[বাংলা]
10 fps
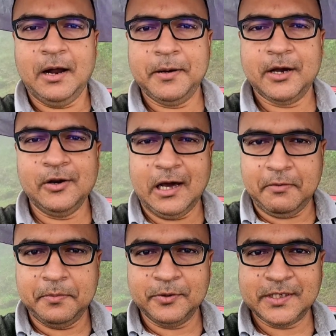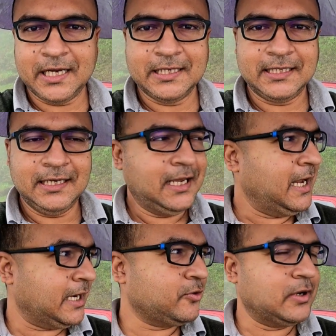আমরা এখন লাভা পৌঁছে গেছি
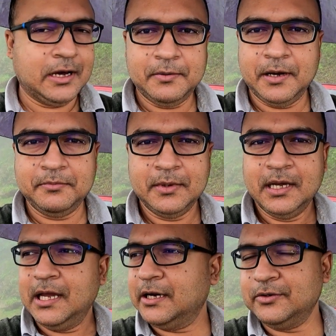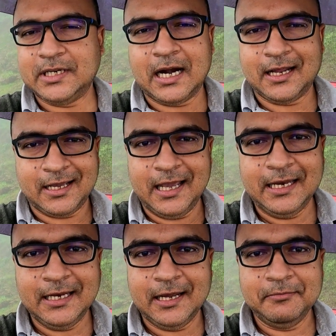একটু নামলাম একটু চাটা খেয়ে
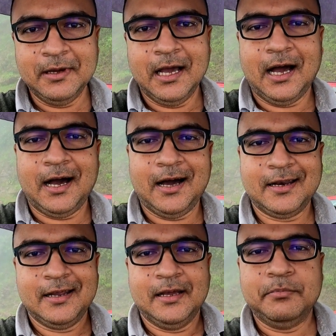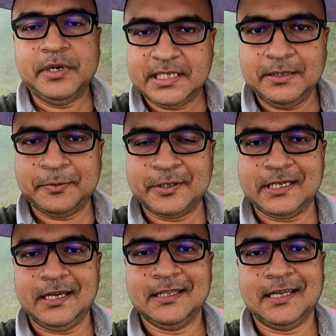নিলাম আর বৃষ্টি
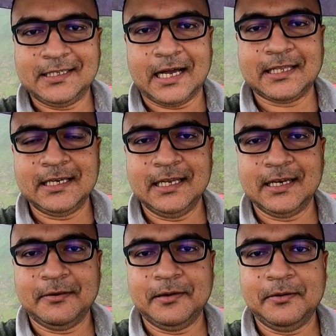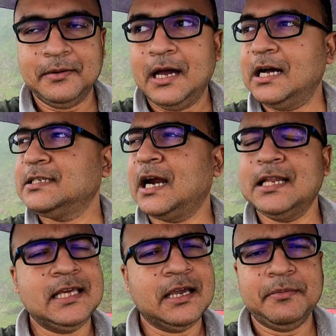পড়ছে তাই ছাতা নিয়ে নামলাম আর
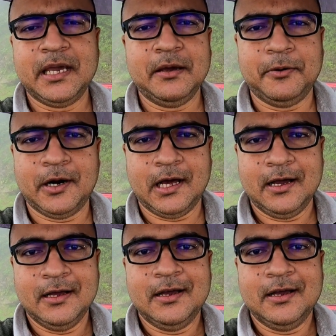চারিদিকে মেঘে ভরা